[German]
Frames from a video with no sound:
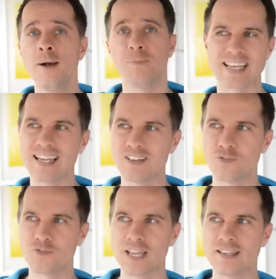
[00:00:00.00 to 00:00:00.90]

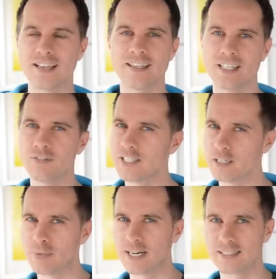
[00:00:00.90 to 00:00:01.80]
Denn wenn der jeweilige
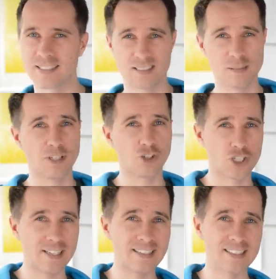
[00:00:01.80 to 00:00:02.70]
Partner ziemlich
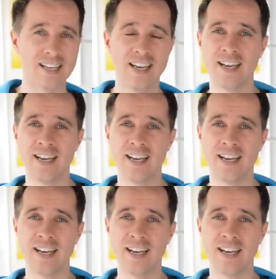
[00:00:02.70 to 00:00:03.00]
stinkt,